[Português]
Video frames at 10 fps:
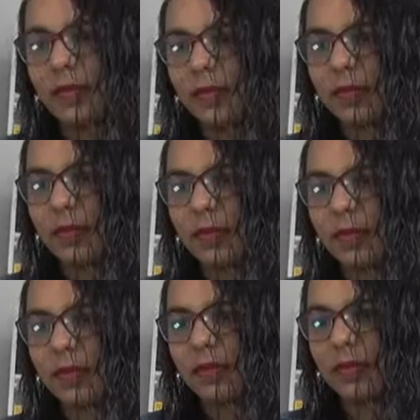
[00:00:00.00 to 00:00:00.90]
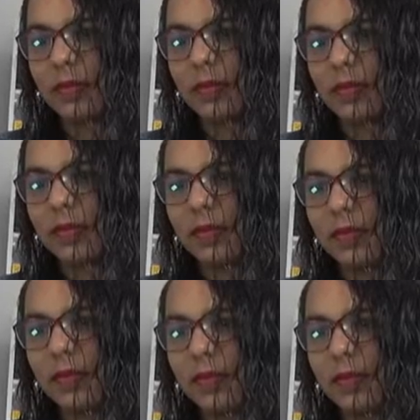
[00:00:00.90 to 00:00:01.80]
não sabe se vai
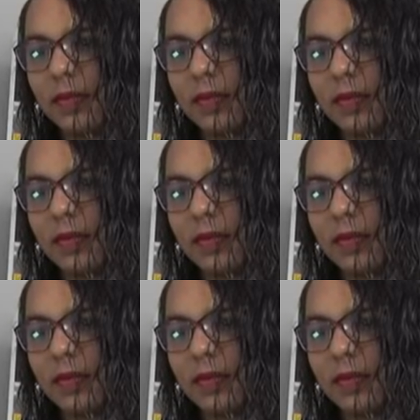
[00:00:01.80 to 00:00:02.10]
conseguir